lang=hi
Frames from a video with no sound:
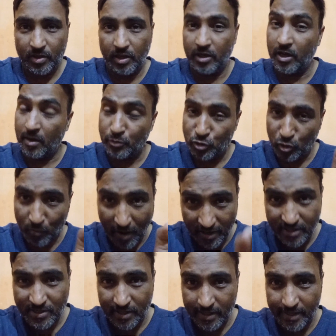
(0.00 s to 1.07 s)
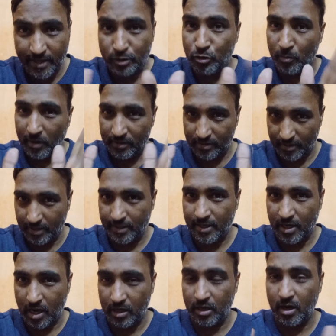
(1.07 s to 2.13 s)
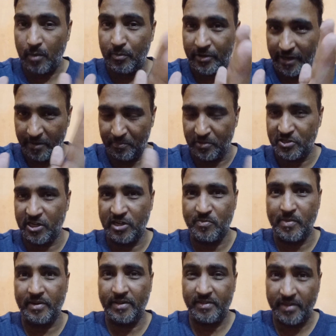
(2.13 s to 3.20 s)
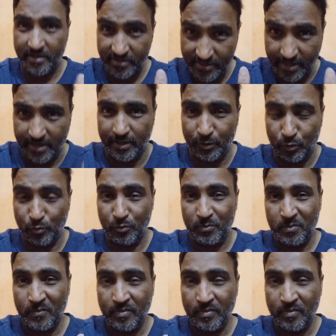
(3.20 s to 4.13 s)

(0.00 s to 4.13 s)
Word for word: अगर आप सौभाग्यशाली हैं तो बात अलग है अगर आप टेन परसेंट में से हैं तो